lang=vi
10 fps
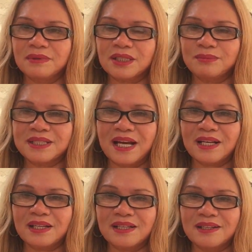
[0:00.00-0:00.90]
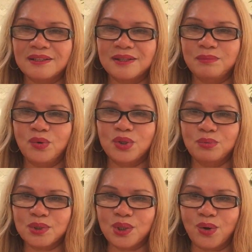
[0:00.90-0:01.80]
bất động sản mua
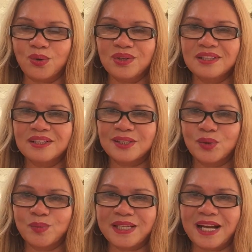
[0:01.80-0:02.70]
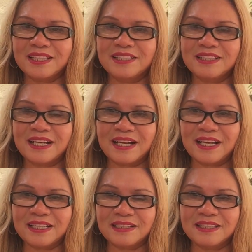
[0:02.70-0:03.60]
đúng chỗ đúng giá thì nó
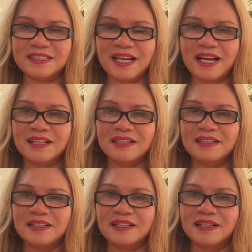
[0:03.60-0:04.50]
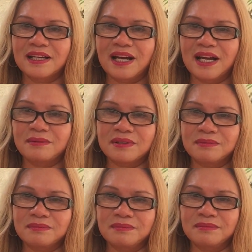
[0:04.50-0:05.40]
càng ngày càng lên giá hai
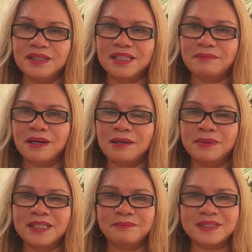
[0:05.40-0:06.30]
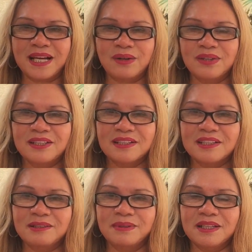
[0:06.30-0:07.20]
10 năm 20 năm sau
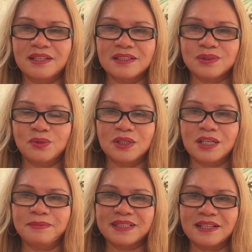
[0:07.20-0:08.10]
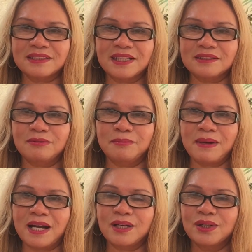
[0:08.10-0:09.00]
khi mình lớn tuổi hay là mình cần tiền thì mình
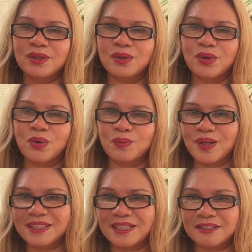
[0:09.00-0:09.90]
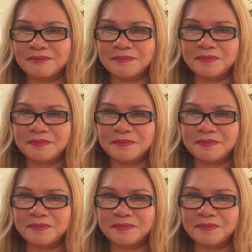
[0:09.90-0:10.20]
bán và cũng có tiền